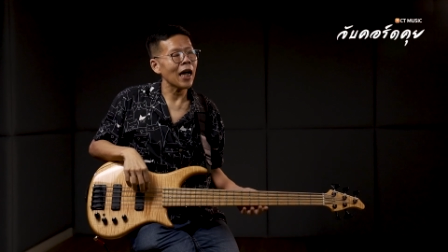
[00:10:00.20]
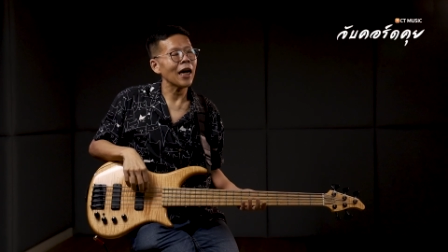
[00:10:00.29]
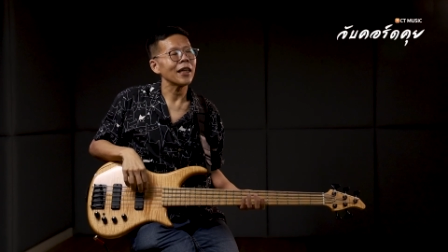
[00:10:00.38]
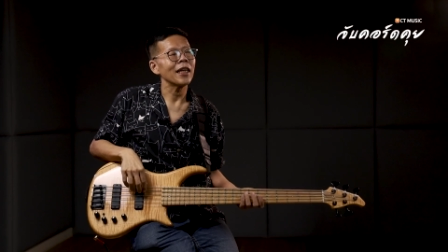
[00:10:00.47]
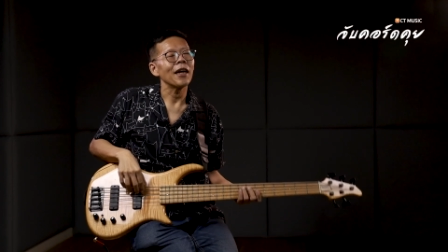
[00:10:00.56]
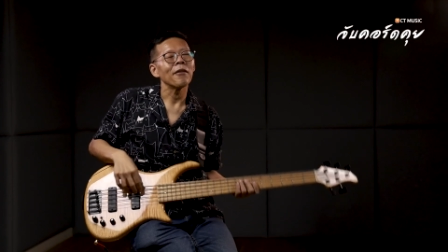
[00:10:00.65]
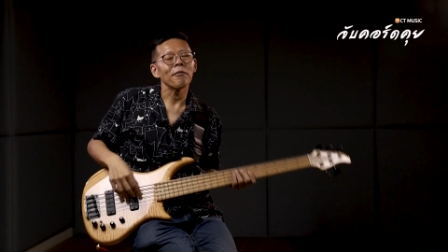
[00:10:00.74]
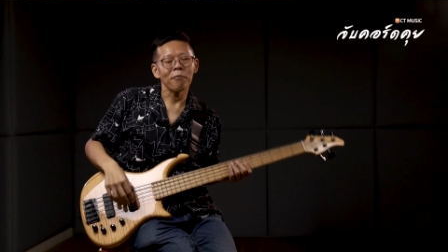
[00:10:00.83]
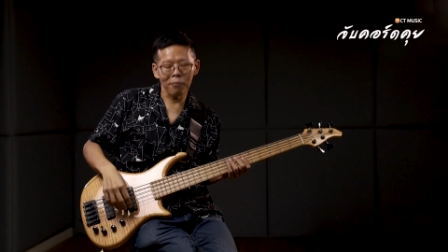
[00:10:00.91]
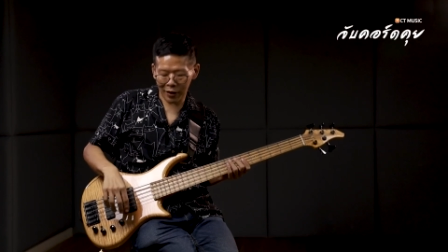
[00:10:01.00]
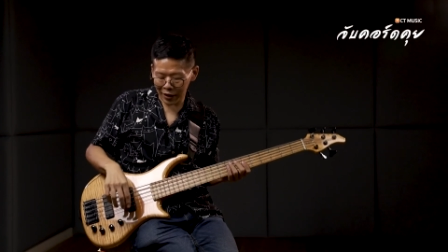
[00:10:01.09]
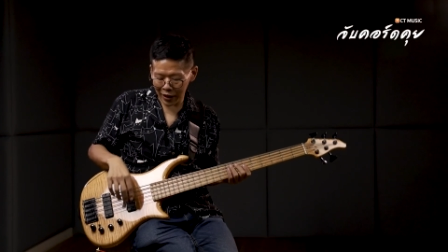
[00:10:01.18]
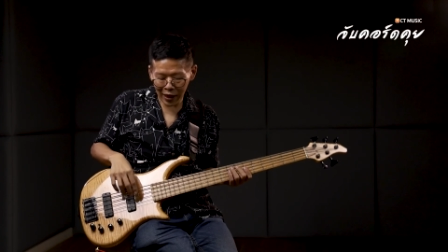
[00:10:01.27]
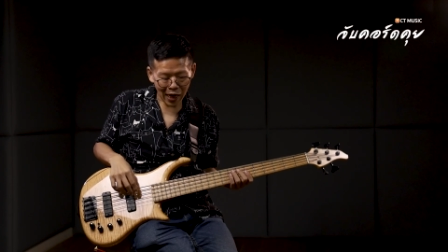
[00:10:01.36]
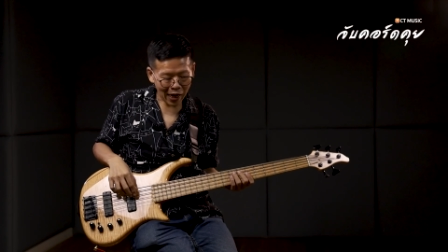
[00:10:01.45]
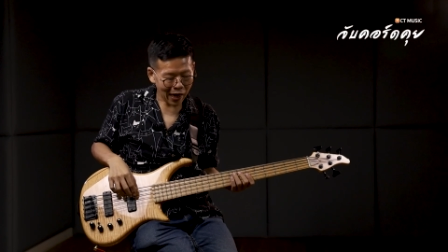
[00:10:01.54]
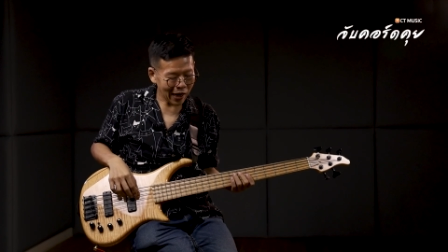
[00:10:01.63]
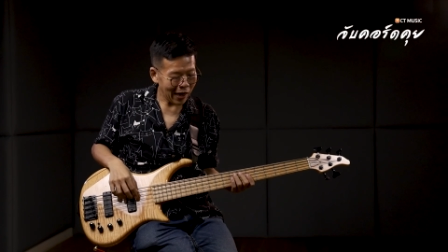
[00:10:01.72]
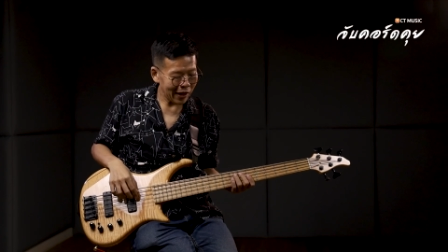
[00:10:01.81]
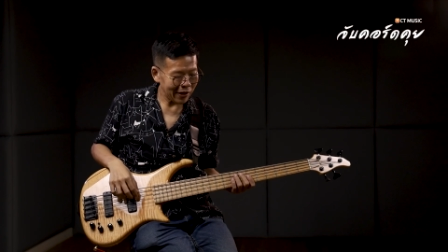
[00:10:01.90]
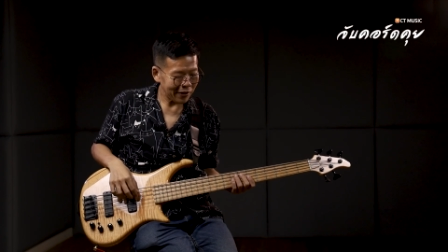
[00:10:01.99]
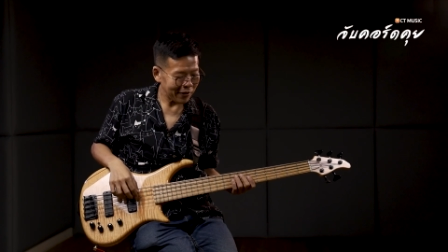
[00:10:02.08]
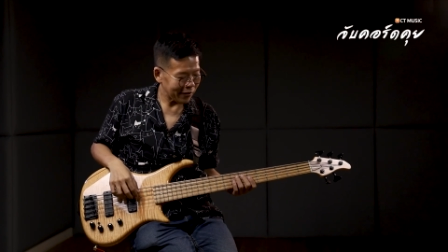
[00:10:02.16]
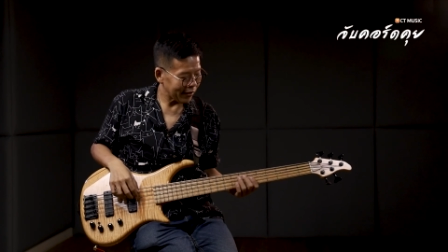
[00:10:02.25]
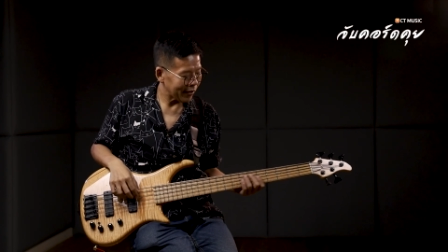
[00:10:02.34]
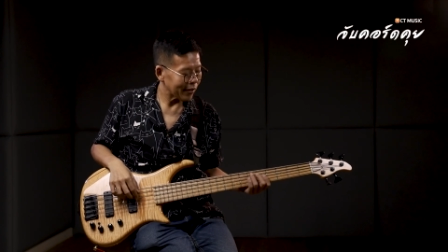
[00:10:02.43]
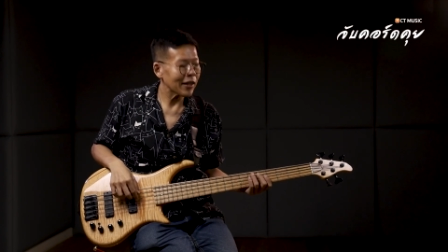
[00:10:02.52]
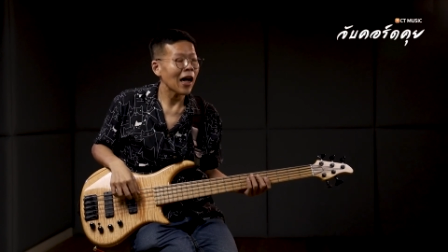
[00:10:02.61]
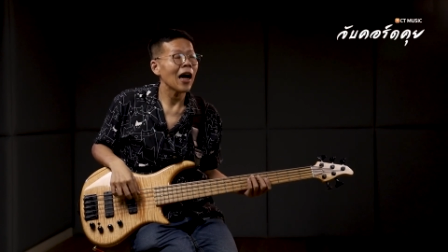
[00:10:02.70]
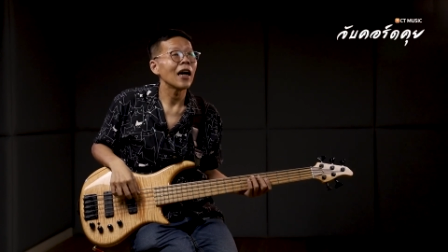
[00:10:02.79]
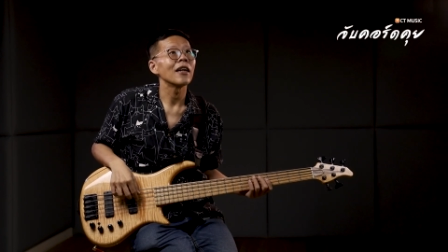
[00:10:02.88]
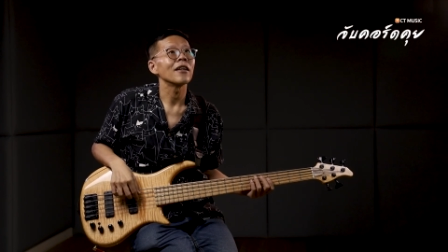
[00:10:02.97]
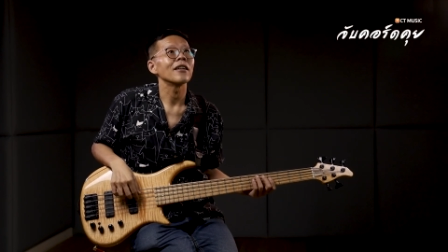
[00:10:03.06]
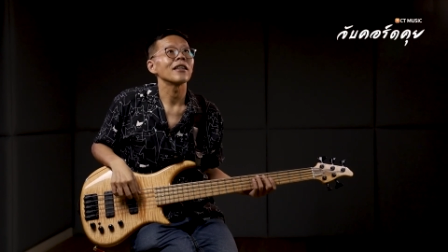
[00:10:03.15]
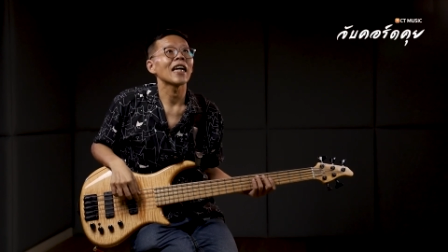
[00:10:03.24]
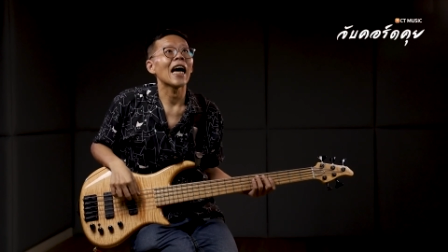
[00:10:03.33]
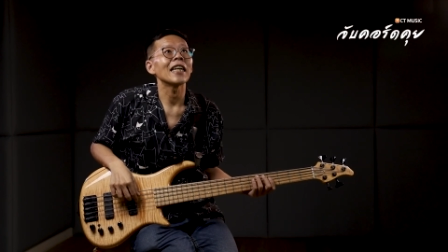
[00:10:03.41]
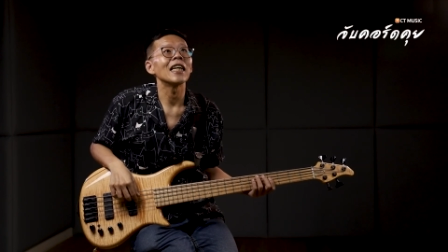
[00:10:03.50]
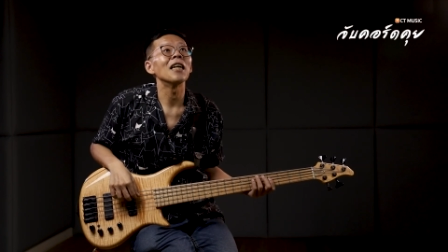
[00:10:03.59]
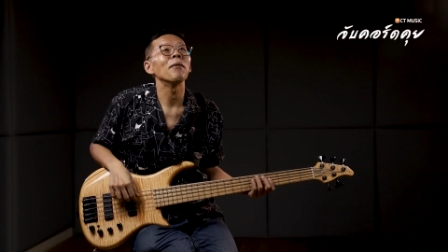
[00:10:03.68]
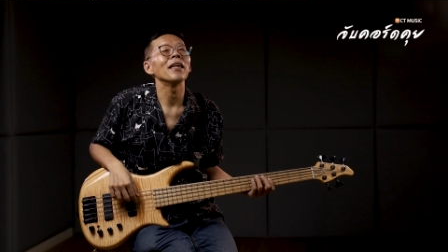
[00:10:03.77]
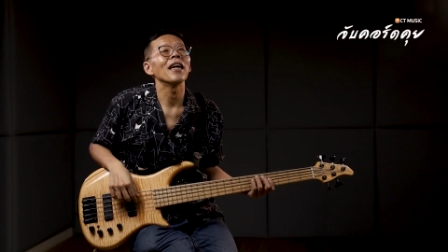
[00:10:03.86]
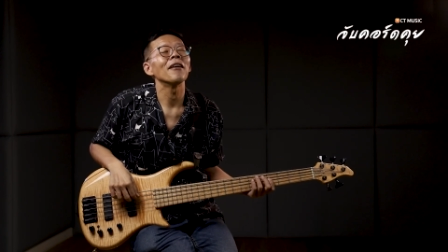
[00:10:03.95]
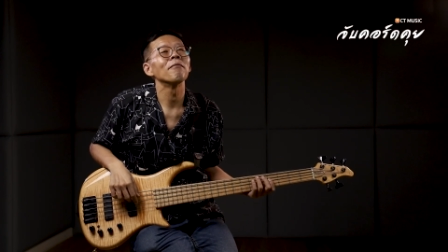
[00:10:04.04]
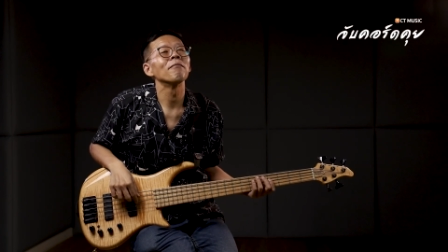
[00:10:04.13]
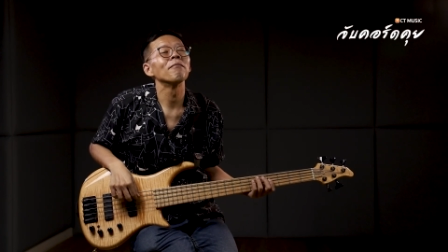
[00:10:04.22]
มานั่งเนี่ย เหมือนนี้แหละ นั่งแกะทีละเม็ดอะ